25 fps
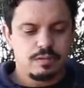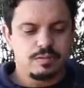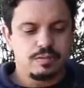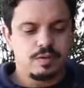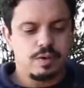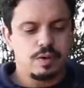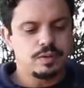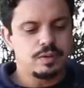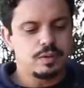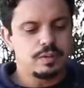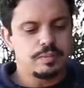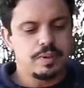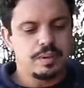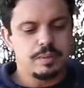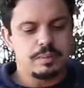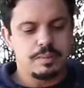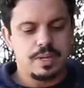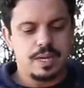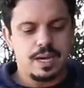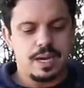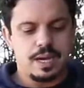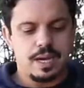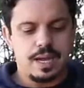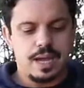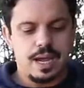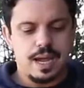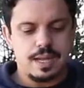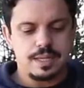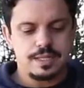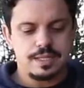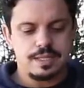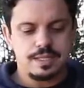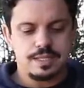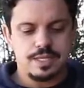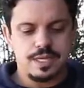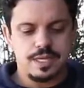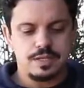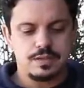Volta a me embriagar
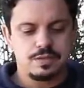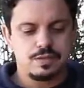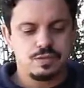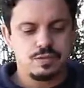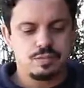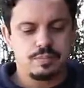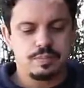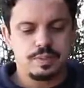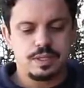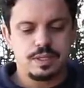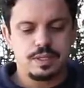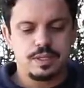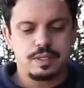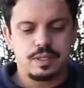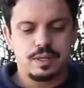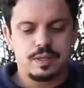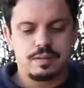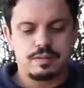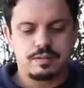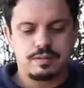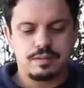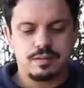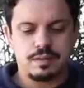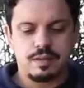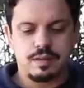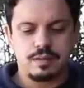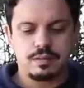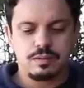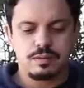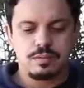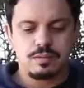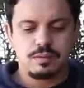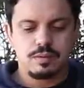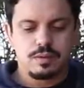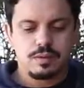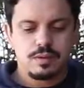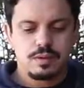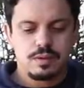de gente subindo e
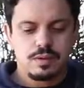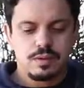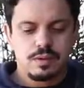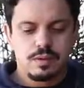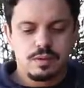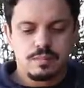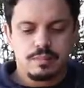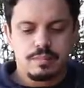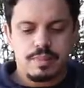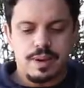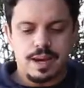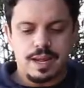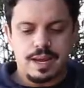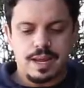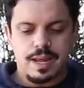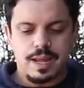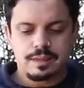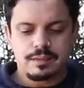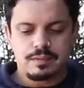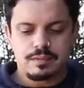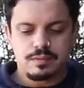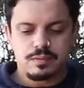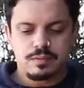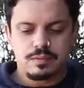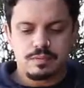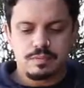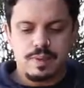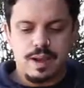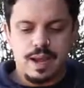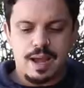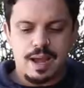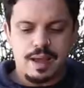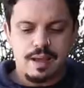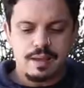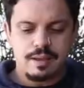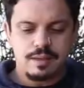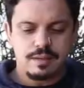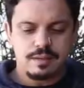descendo, paradas no
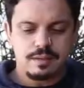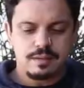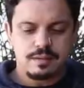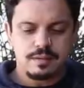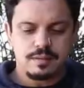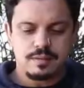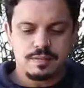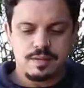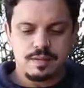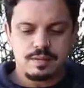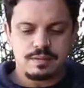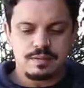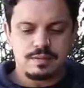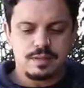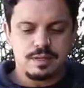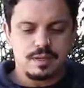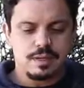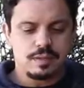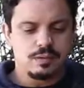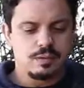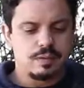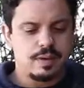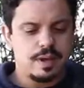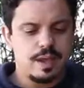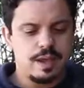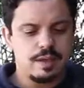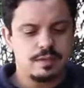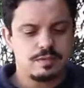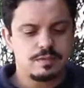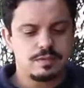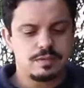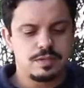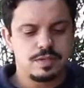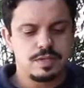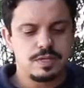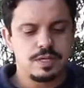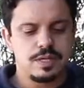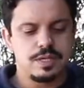bar, esvaziando o
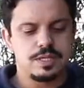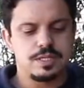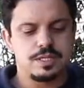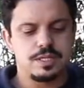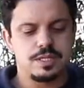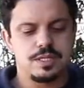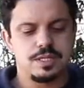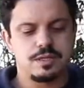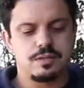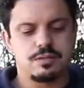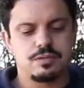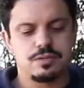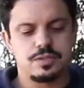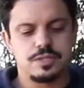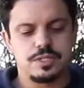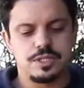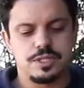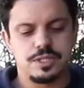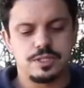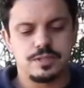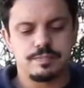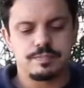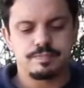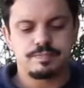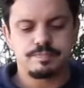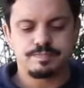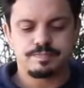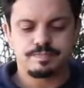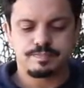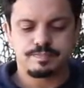resto de energia do dia.